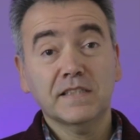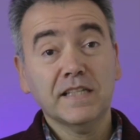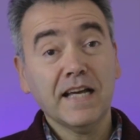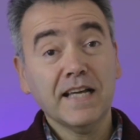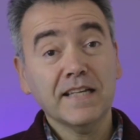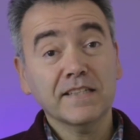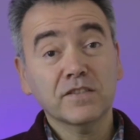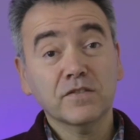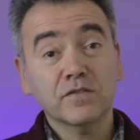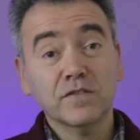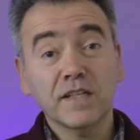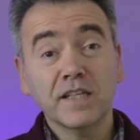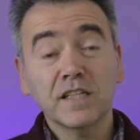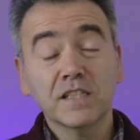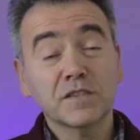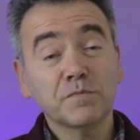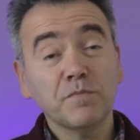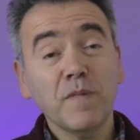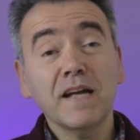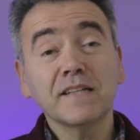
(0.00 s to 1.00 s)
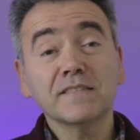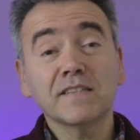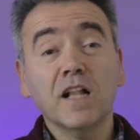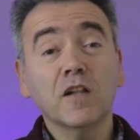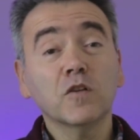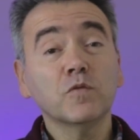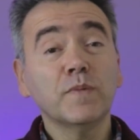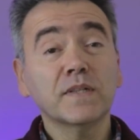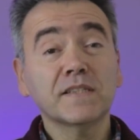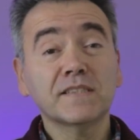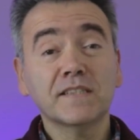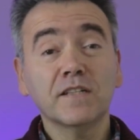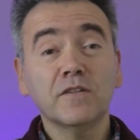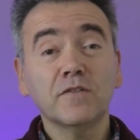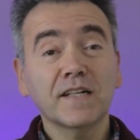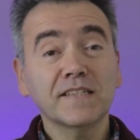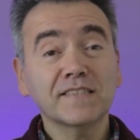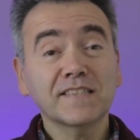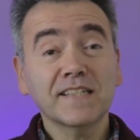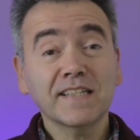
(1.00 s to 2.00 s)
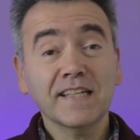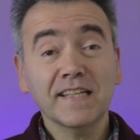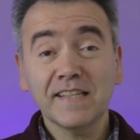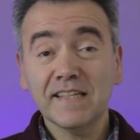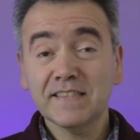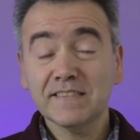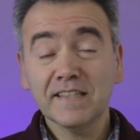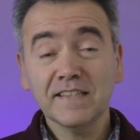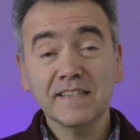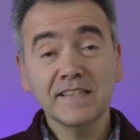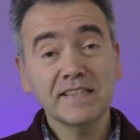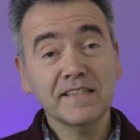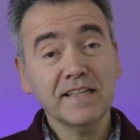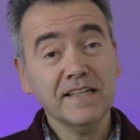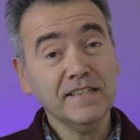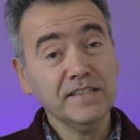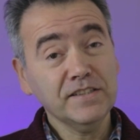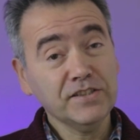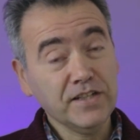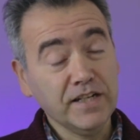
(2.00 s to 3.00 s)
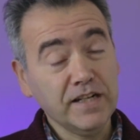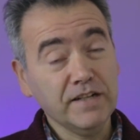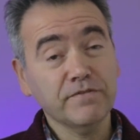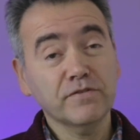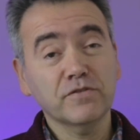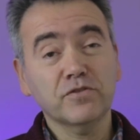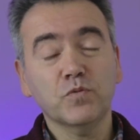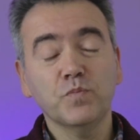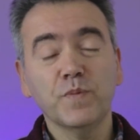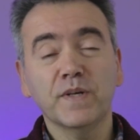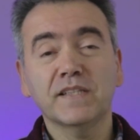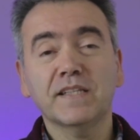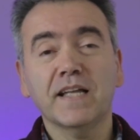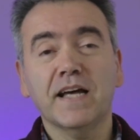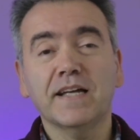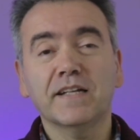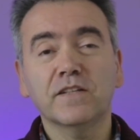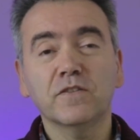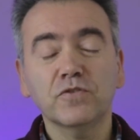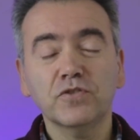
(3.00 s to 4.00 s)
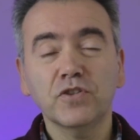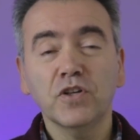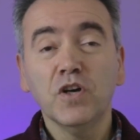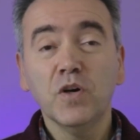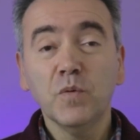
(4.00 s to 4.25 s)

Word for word: Caso tenhas mais alguma questão acerca desta dica, escreve nos comentários.